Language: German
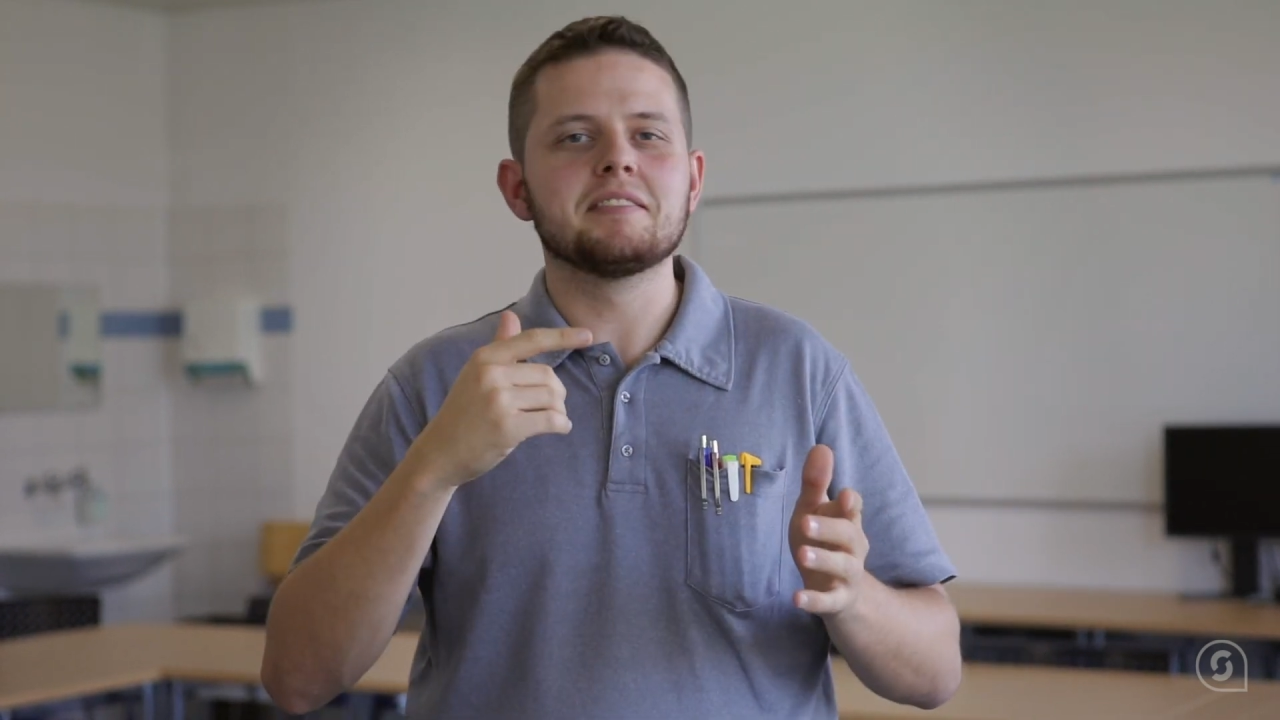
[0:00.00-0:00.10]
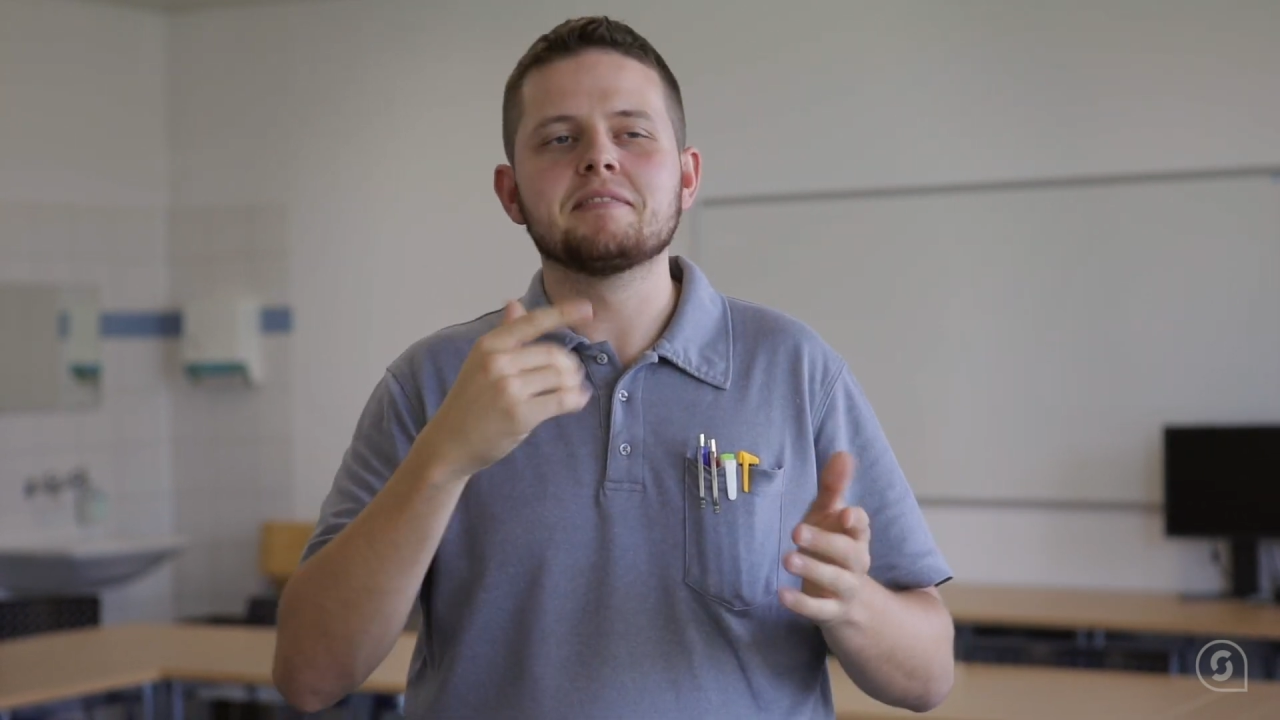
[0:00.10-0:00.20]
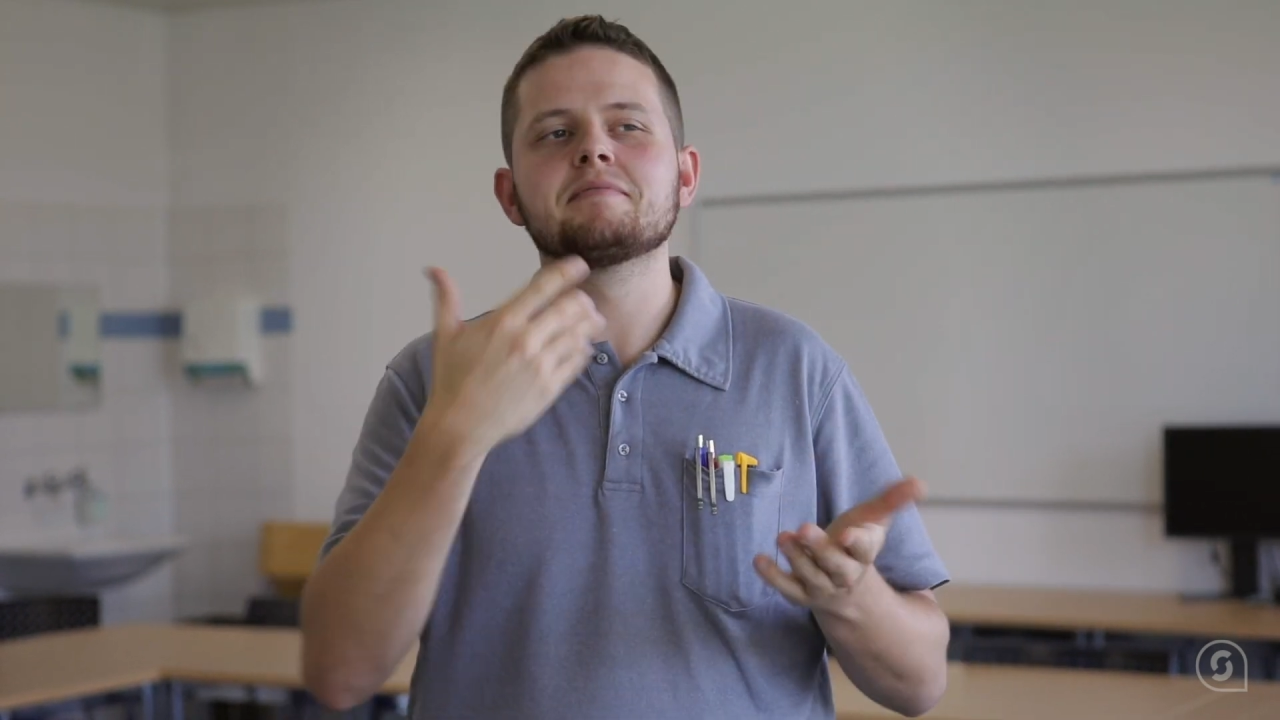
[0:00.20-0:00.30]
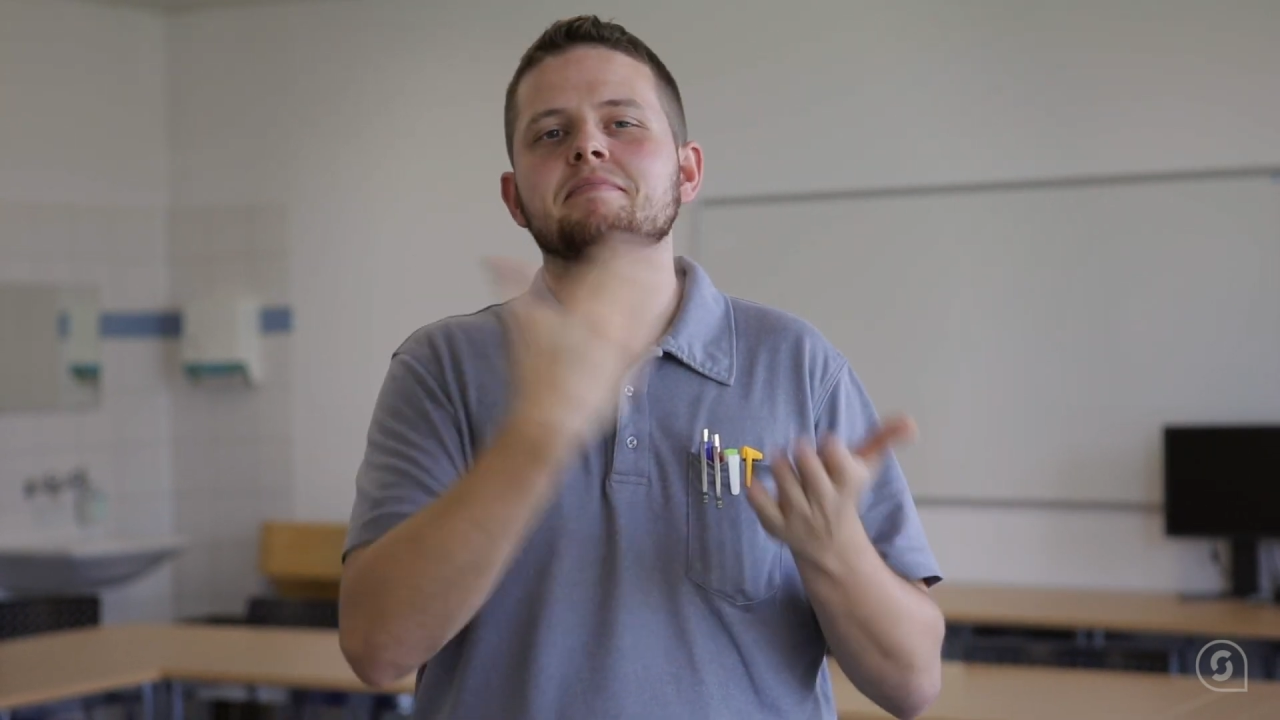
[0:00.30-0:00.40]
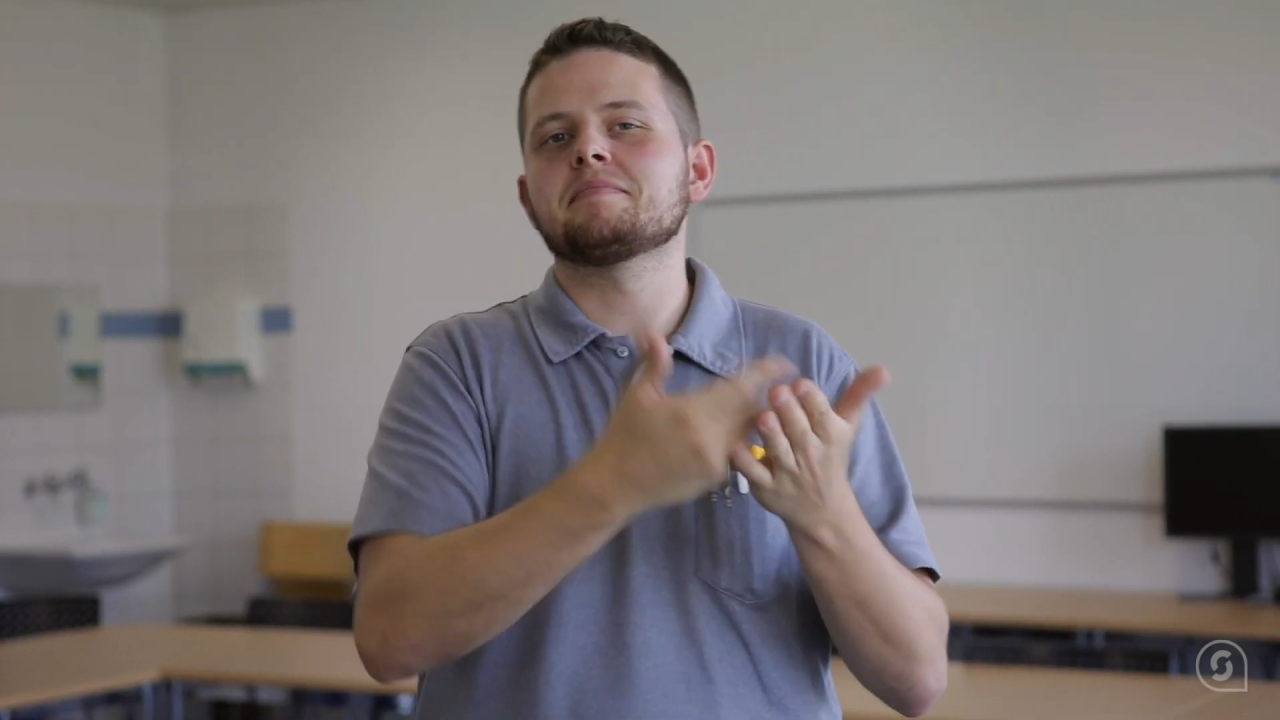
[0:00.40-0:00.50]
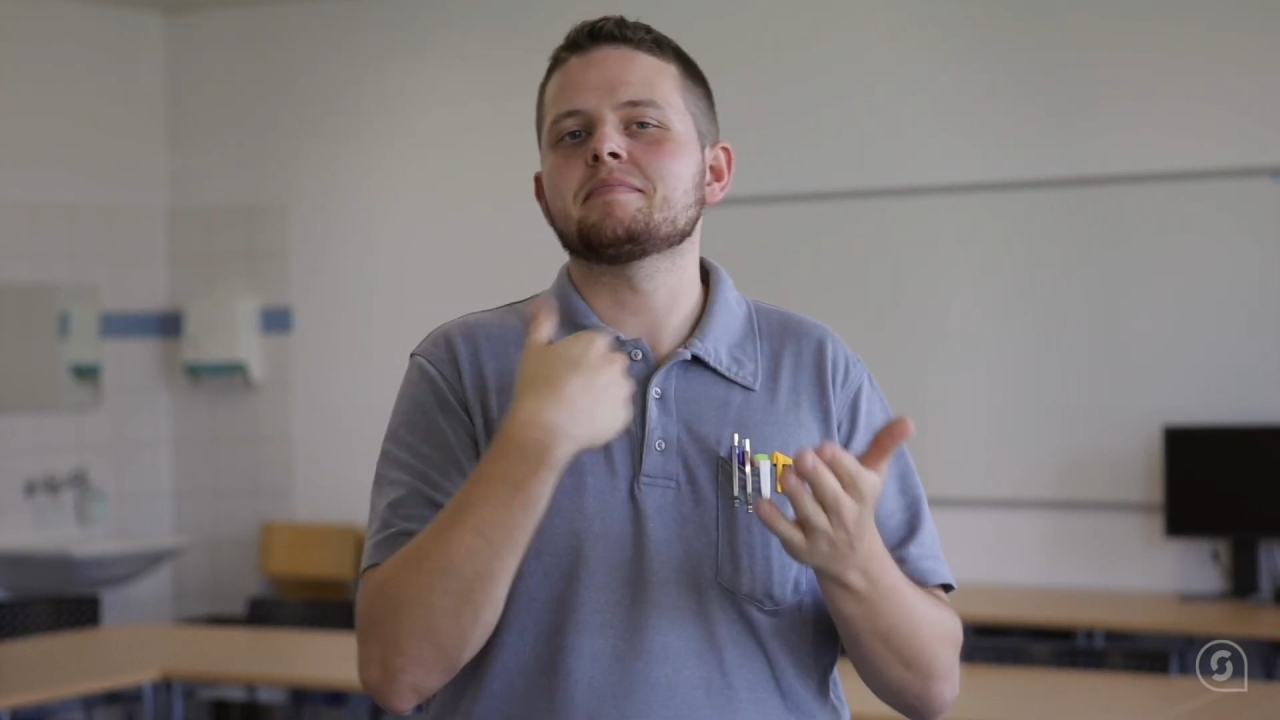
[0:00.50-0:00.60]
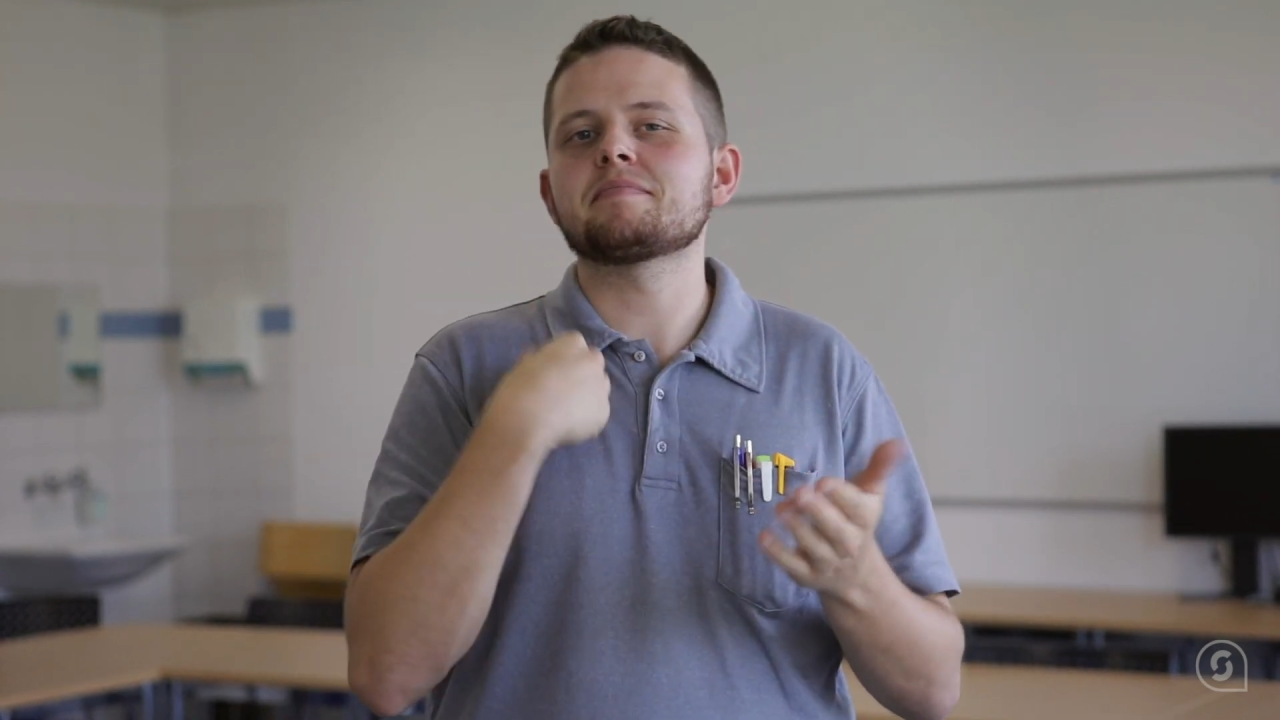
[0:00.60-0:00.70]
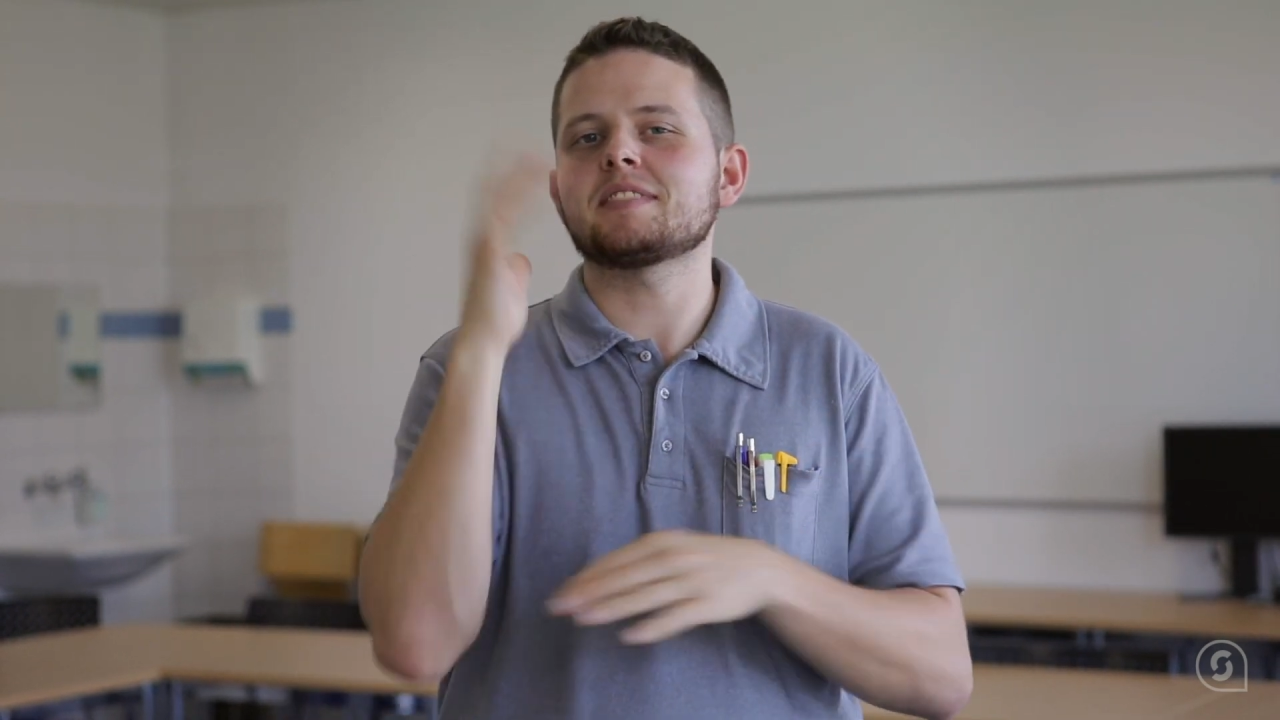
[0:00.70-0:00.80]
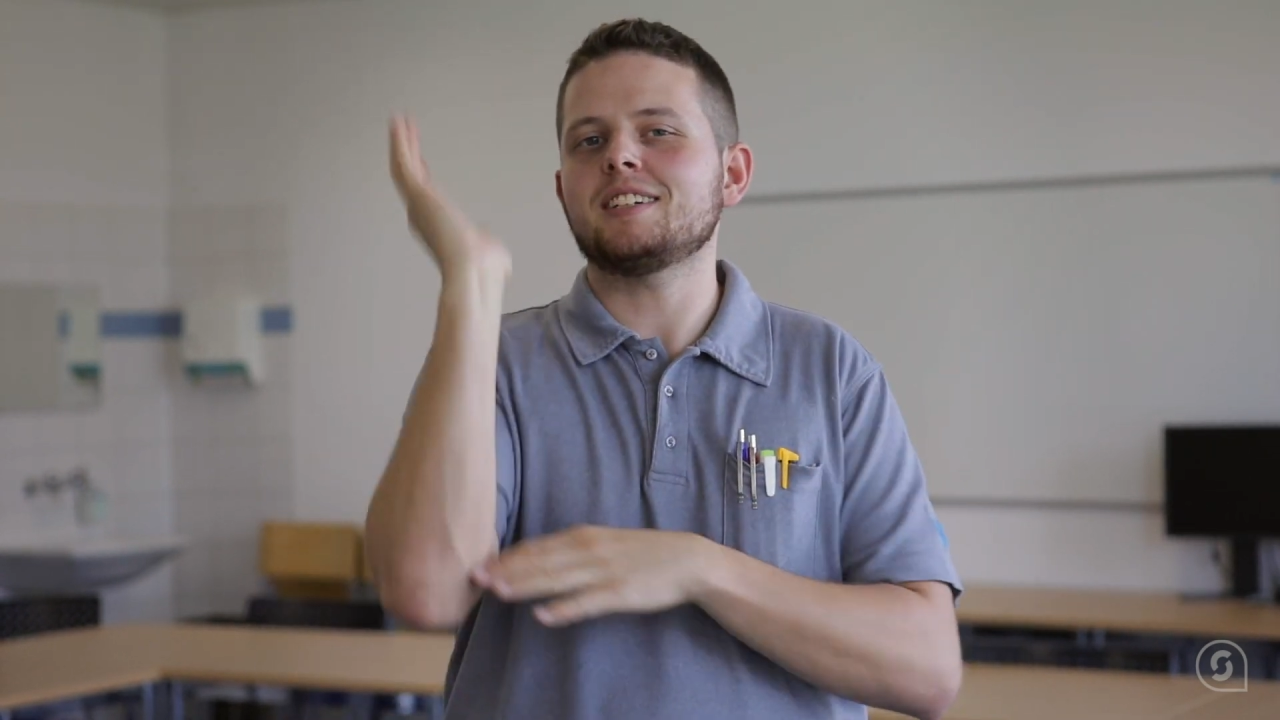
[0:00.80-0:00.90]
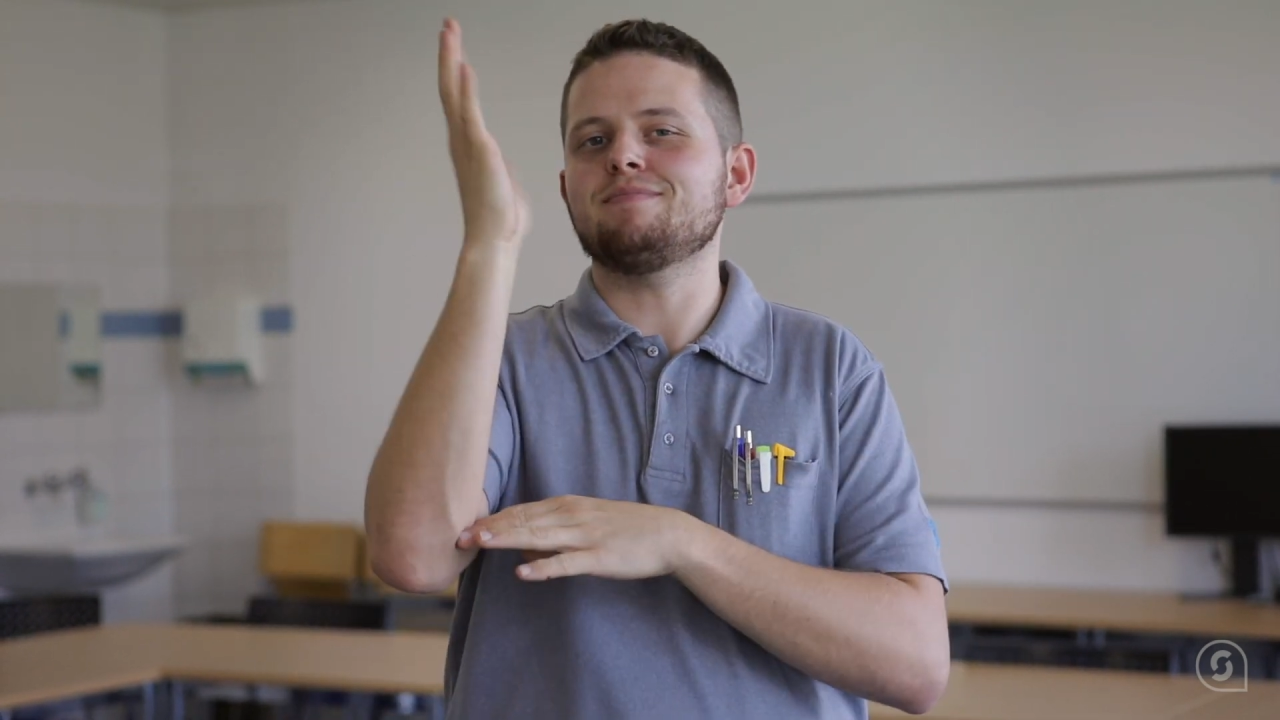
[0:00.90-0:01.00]
Anmeldung
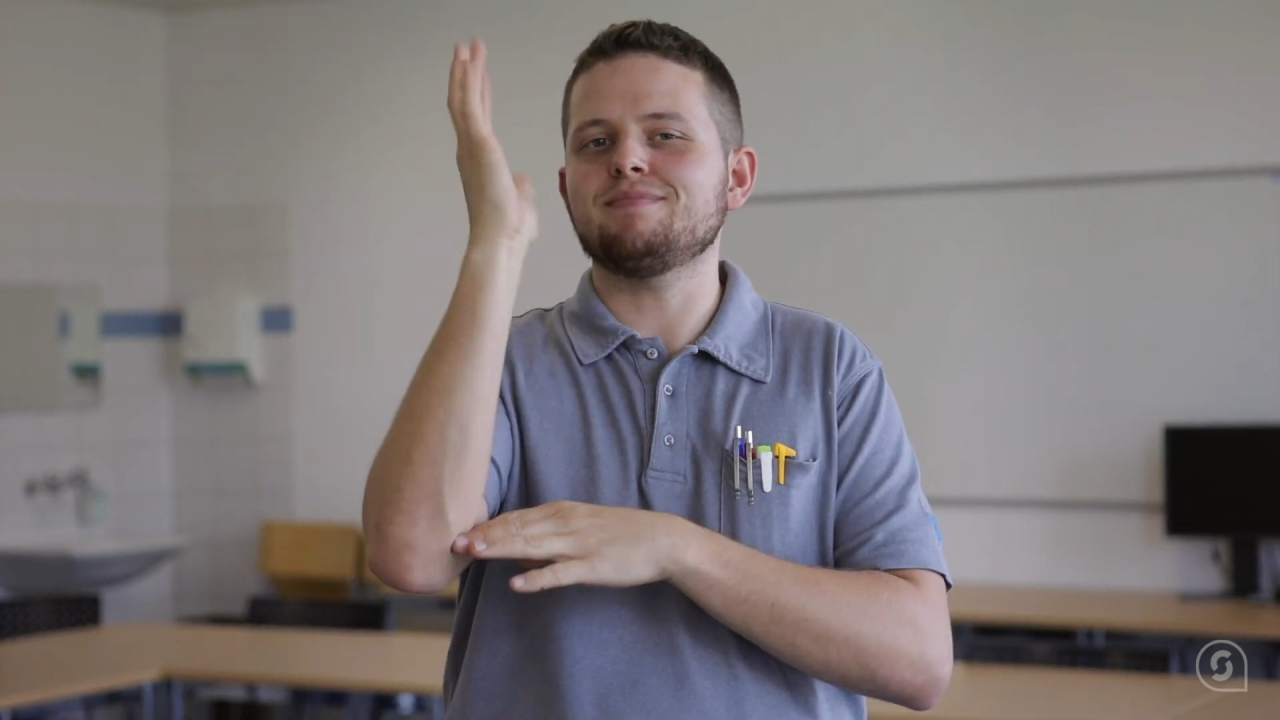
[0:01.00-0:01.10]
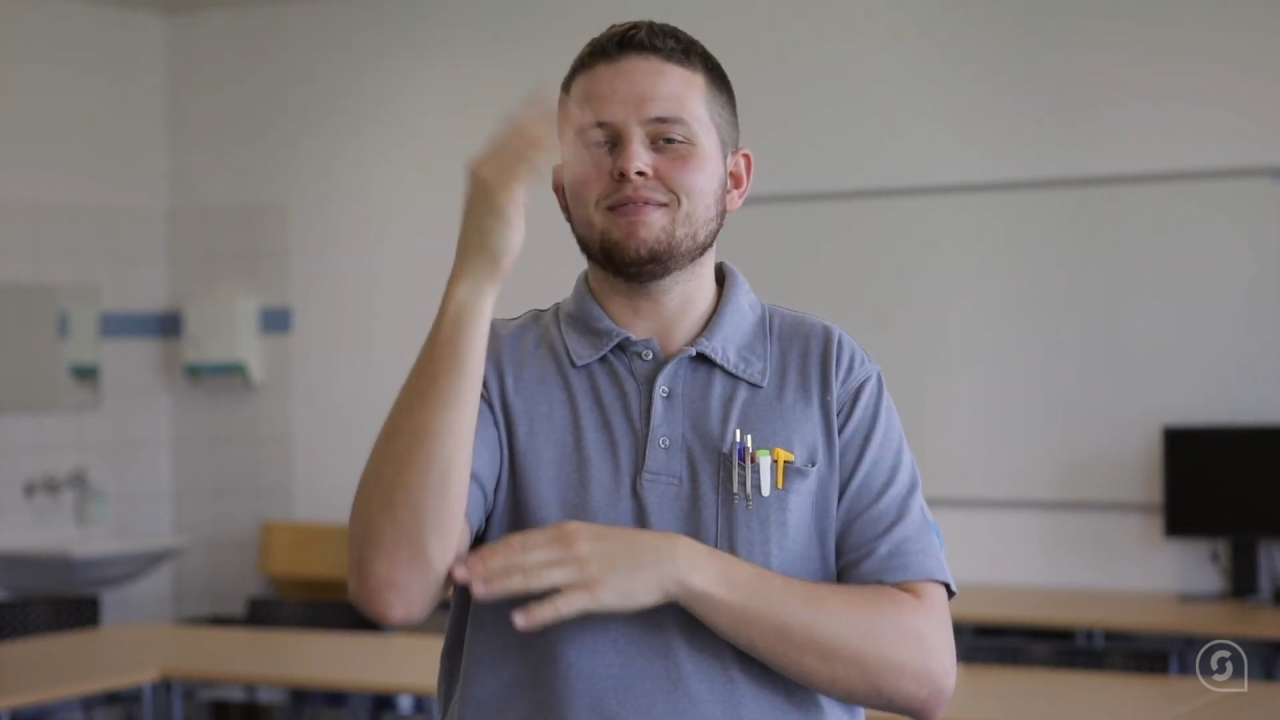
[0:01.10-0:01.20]
bekommen,